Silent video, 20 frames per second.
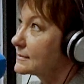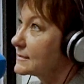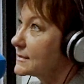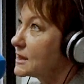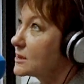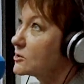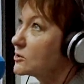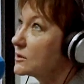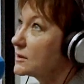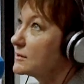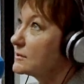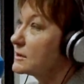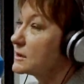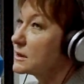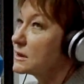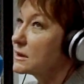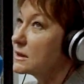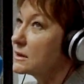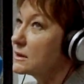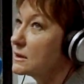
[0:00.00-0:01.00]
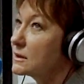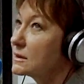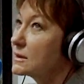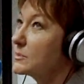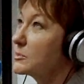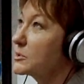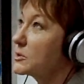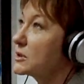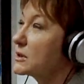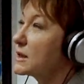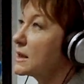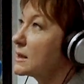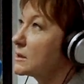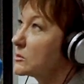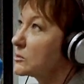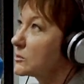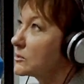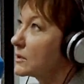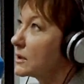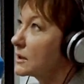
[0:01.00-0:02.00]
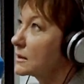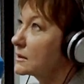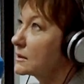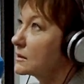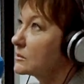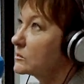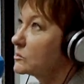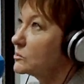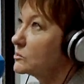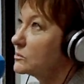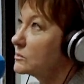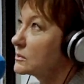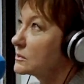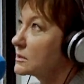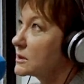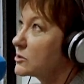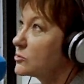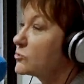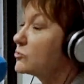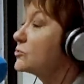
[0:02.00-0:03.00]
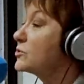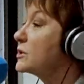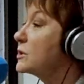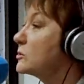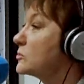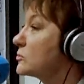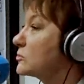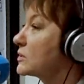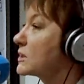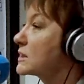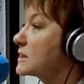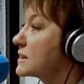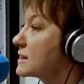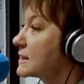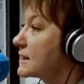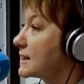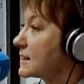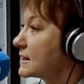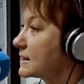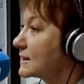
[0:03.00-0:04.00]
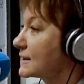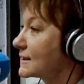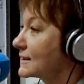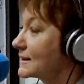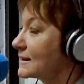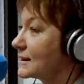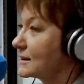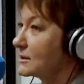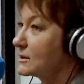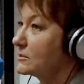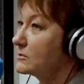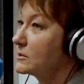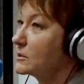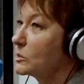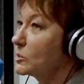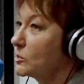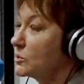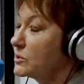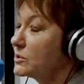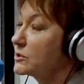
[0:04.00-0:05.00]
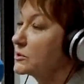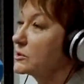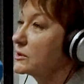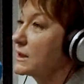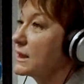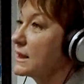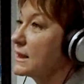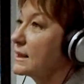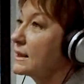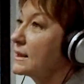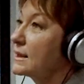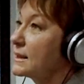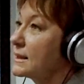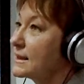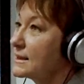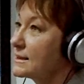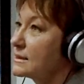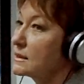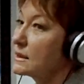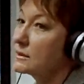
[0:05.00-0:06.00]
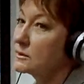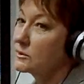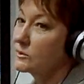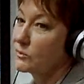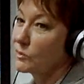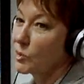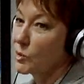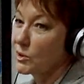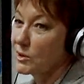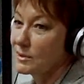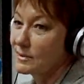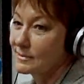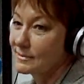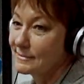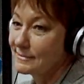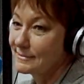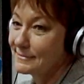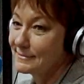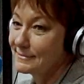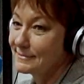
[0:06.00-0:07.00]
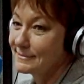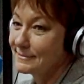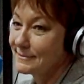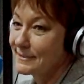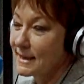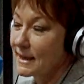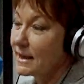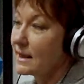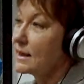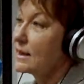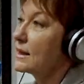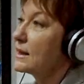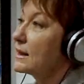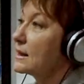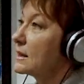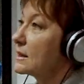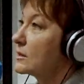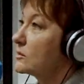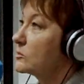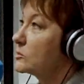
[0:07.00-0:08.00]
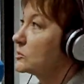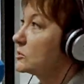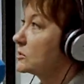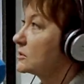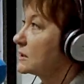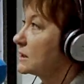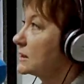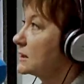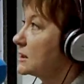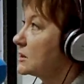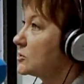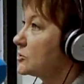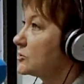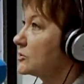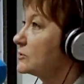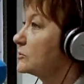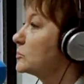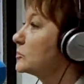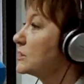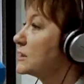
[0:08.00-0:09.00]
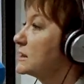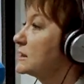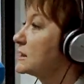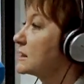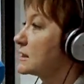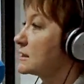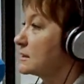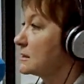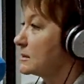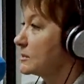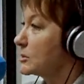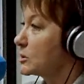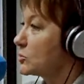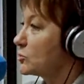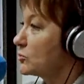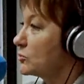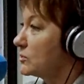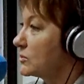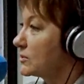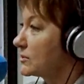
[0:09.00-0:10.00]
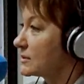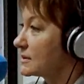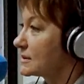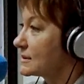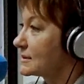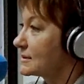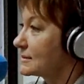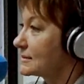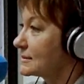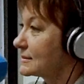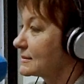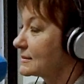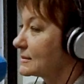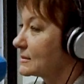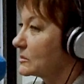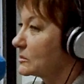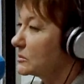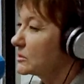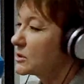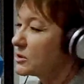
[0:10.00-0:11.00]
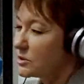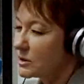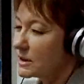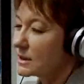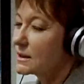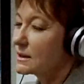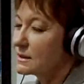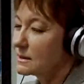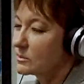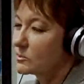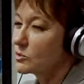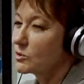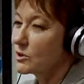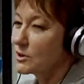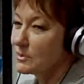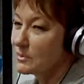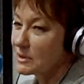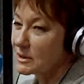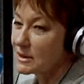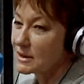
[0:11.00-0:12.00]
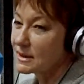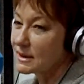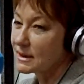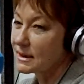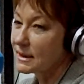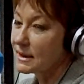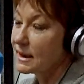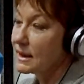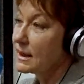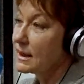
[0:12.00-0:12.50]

даже, наверное, не к написанию, а к тому ощущению на сцене, когда ты выходишь, и зал твой. Угу. И вот когда человек хоть один раз это почувствовал, он начинает к этому стремиться.